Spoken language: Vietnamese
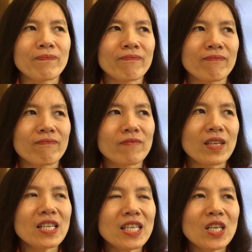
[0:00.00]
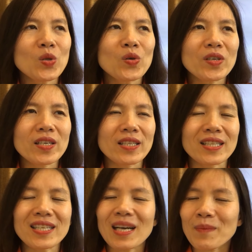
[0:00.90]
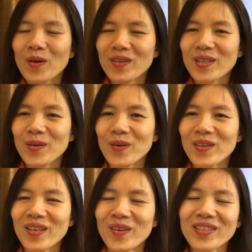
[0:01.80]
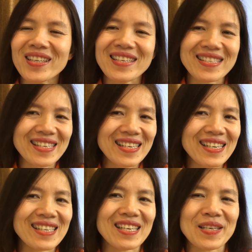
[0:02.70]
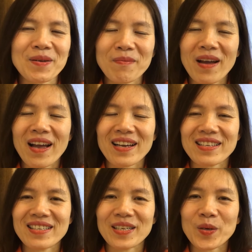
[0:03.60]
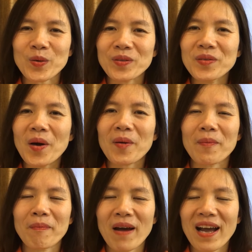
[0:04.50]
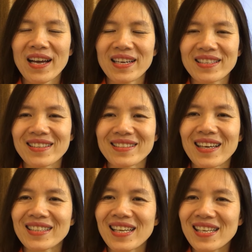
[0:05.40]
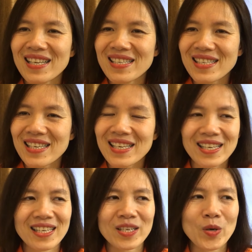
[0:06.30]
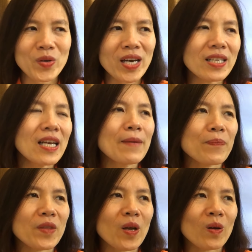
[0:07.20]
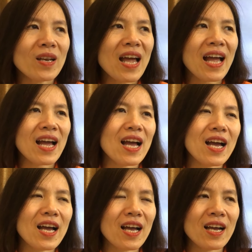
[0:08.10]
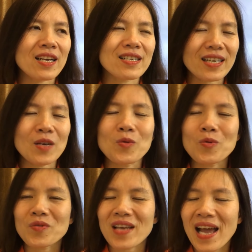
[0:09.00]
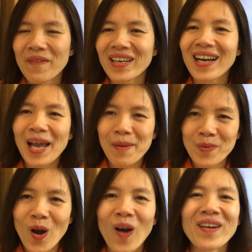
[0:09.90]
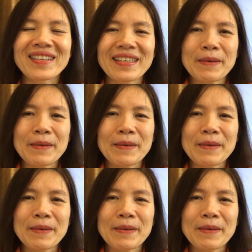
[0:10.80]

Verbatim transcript: Uhm, tất nhiên đôi khi thì tất cả mọi người đều có thể có tiền lì xì thế nhưng mà những cái đối tượng mà được tặng tiền lì xì nhiều nhất đó là à, các cụ già và các em nhỏ